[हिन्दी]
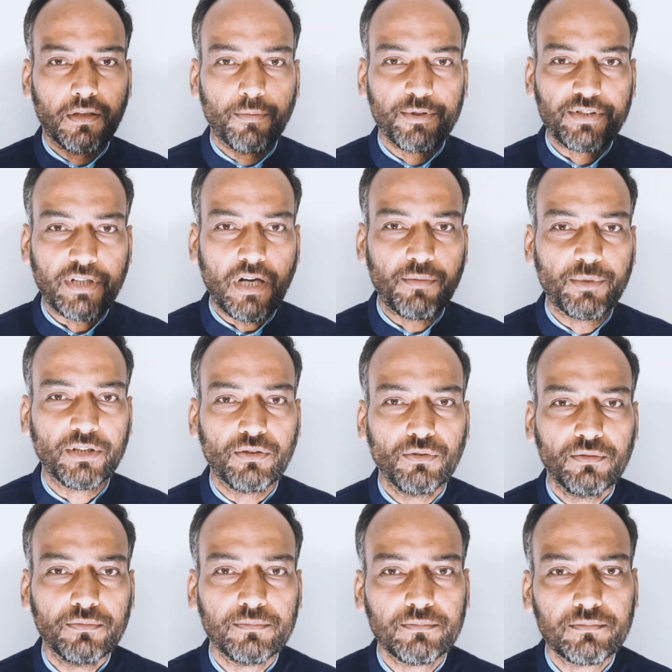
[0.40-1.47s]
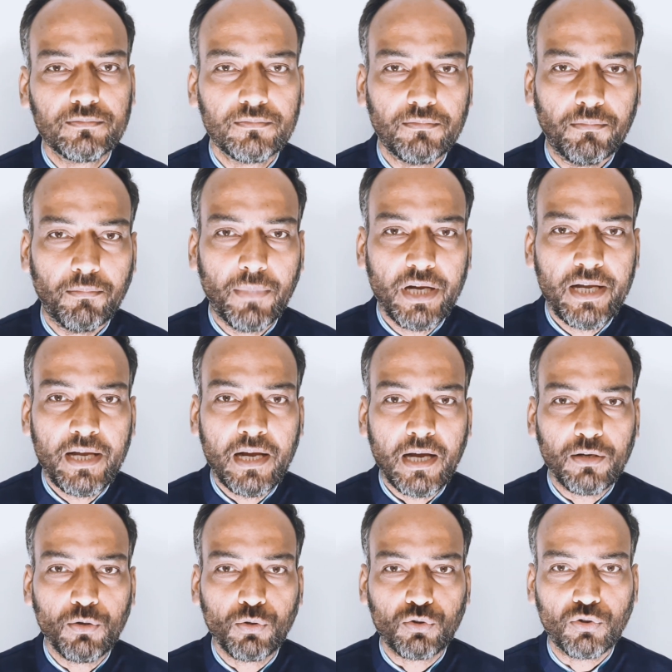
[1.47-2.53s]
नमस्कार मित्रों मैं
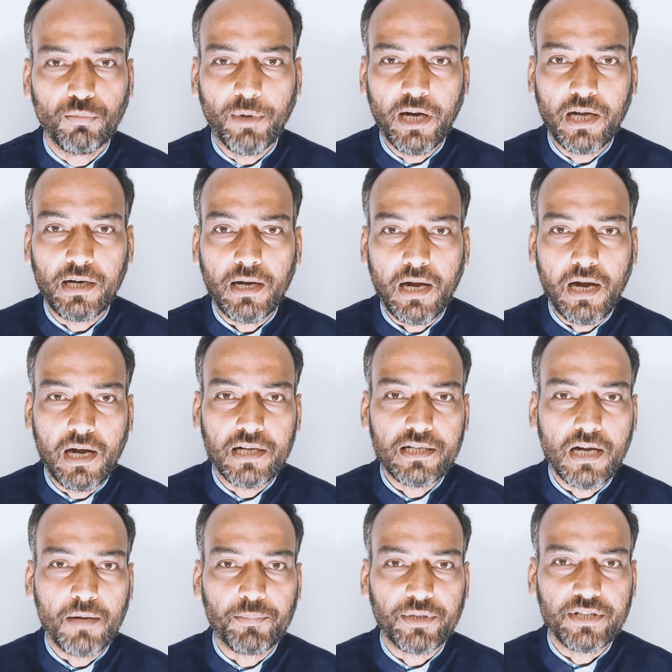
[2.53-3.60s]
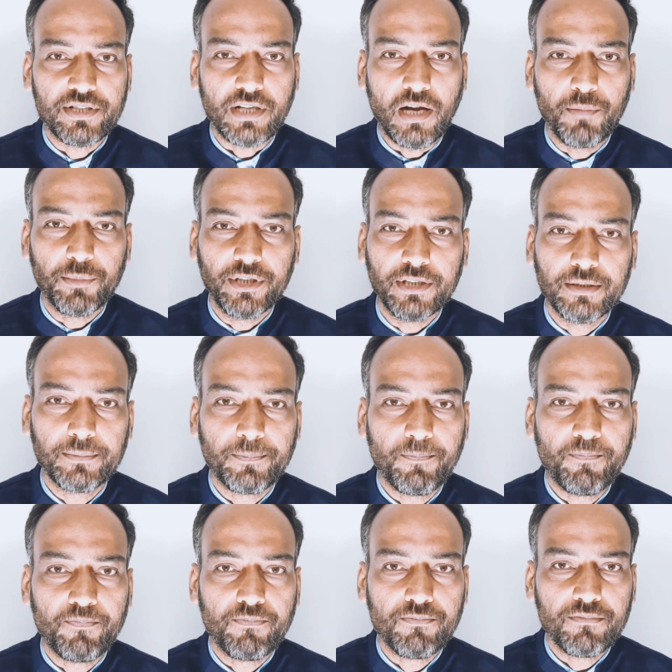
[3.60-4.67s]
आलोक कुमार आज आपके सामने
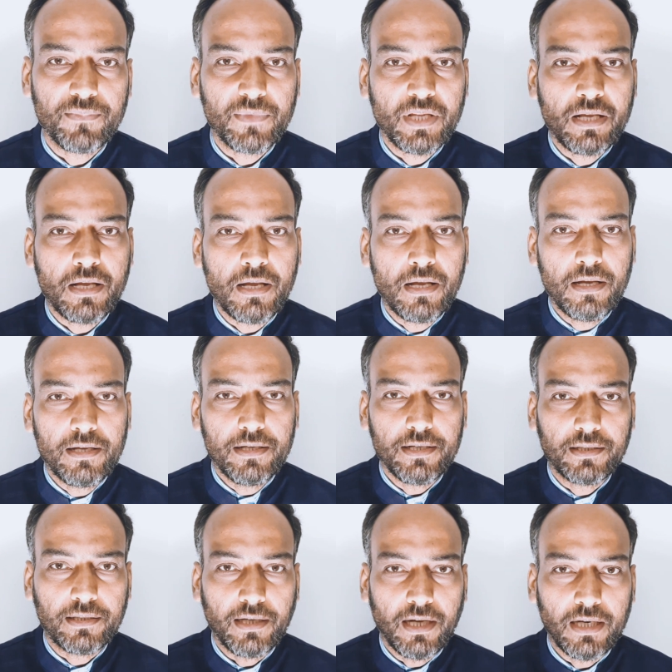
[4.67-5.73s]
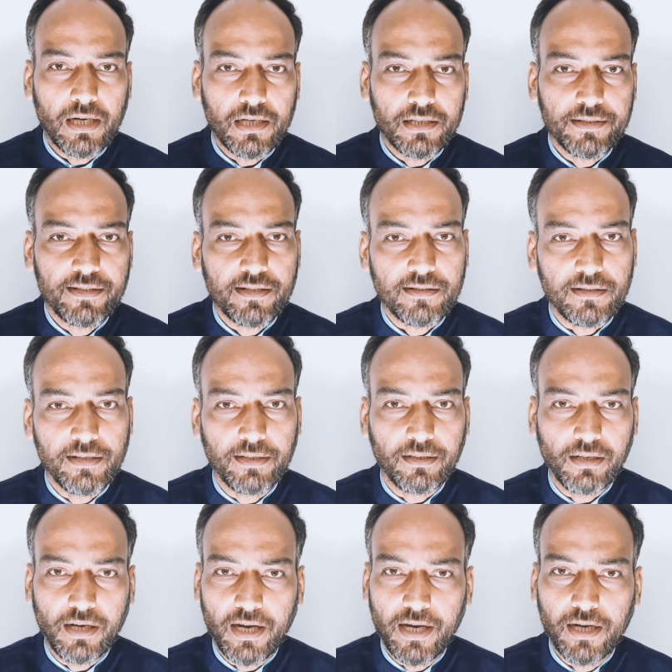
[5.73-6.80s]
एक एनालिसिस
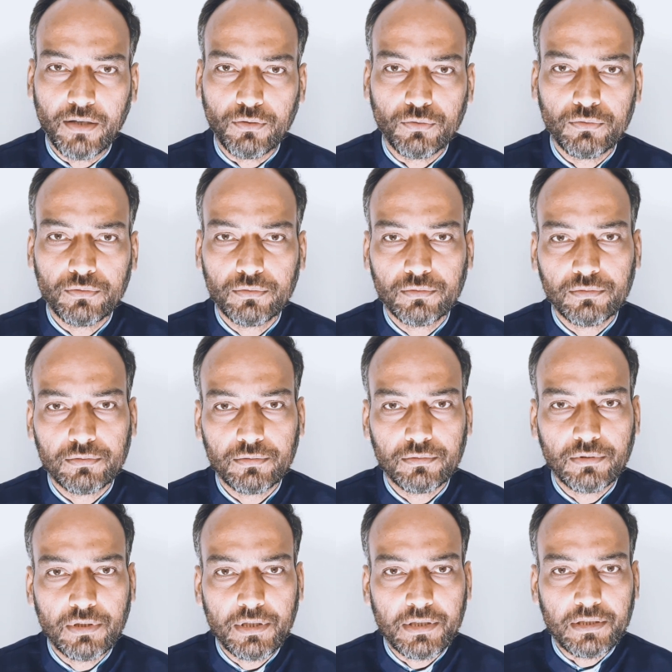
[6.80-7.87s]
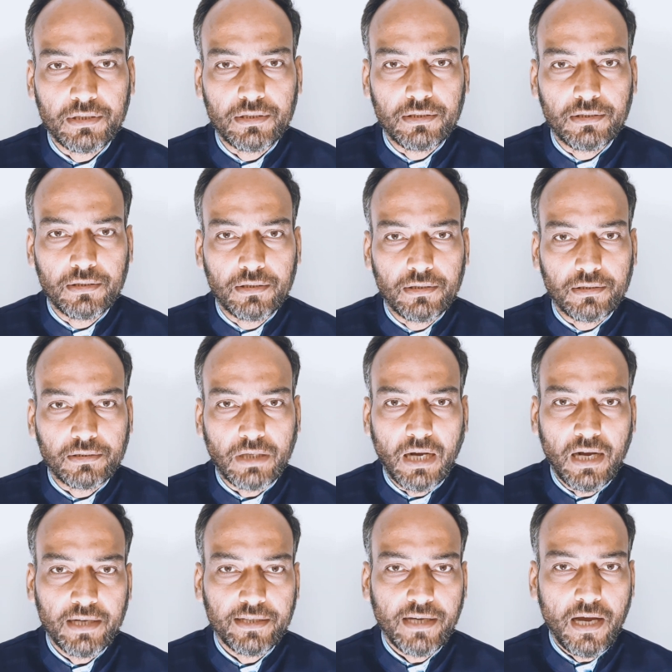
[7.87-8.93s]
लेकर आया हूं
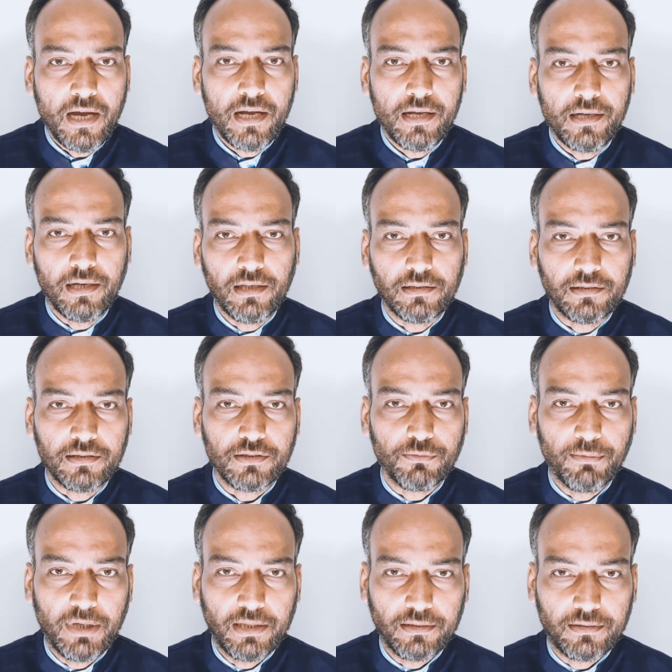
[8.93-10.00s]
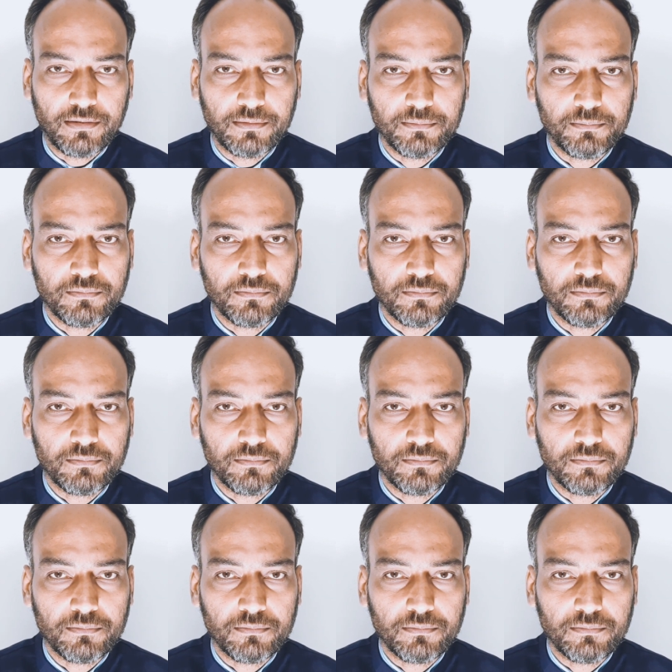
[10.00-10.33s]
कहा गया है हेल्थ इज वेल्थ